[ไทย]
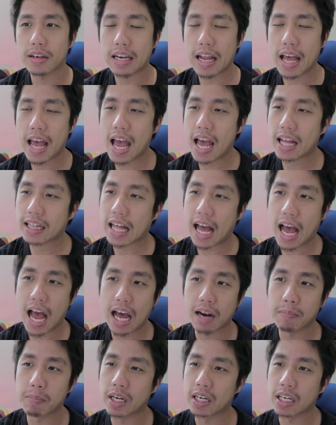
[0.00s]
หน้าตา
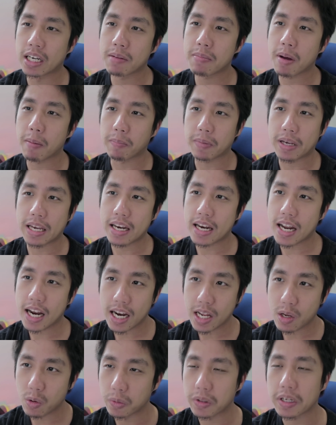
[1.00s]
มึงนี่แบบคิดอะ
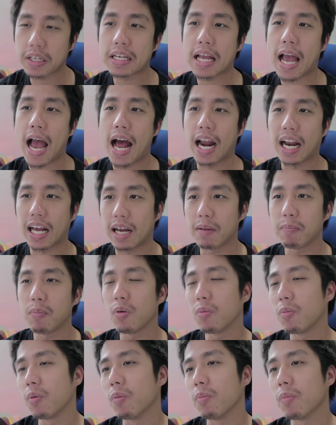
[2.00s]
ไรอยู่สักอย่างนะครับ
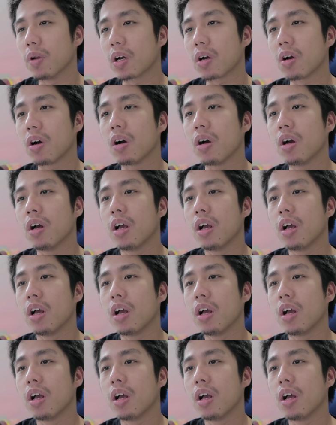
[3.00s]
ผมแล้วก็